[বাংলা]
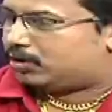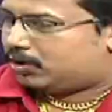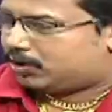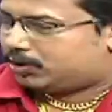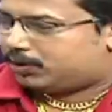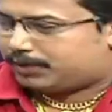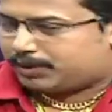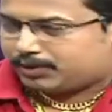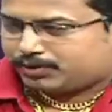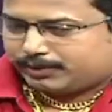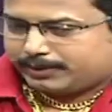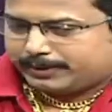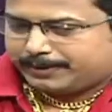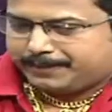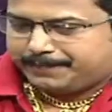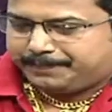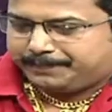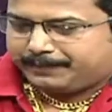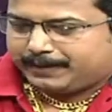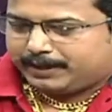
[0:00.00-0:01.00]
গত বছর
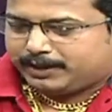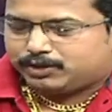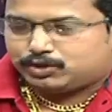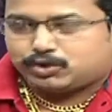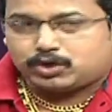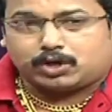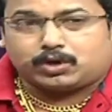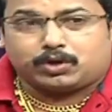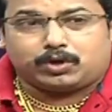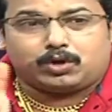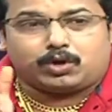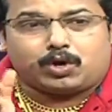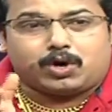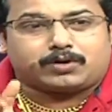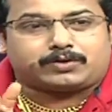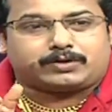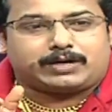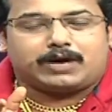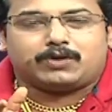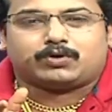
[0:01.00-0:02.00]
যখন
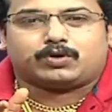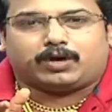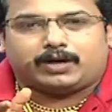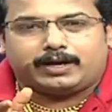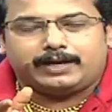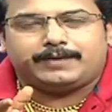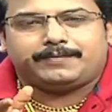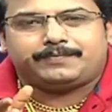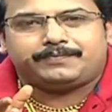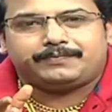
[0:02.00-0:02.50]
লকডাউন হয়